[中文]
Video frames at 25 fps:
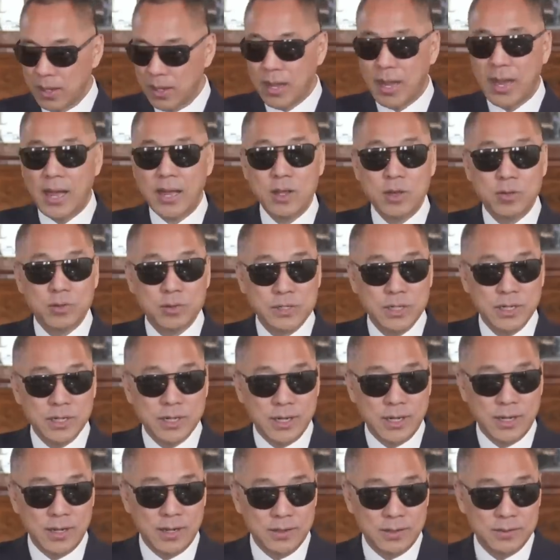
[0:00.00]
还有这
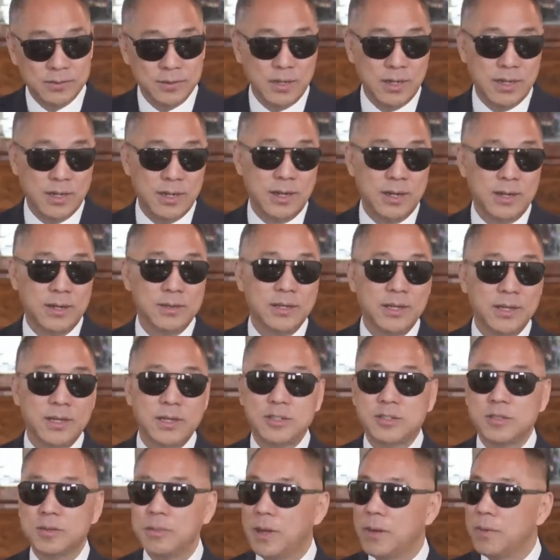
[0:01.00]
个呃那
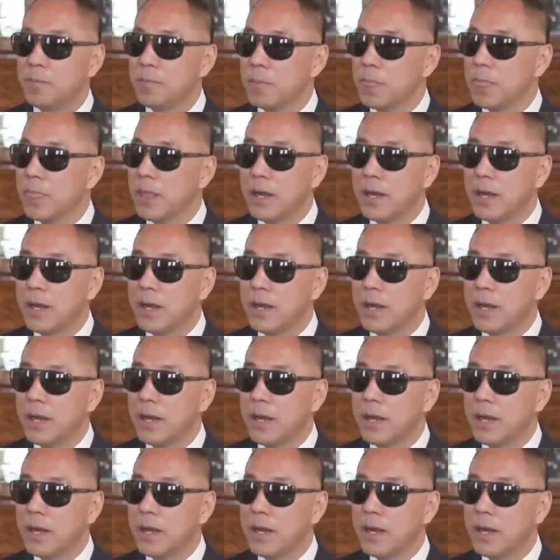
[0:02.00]
个什么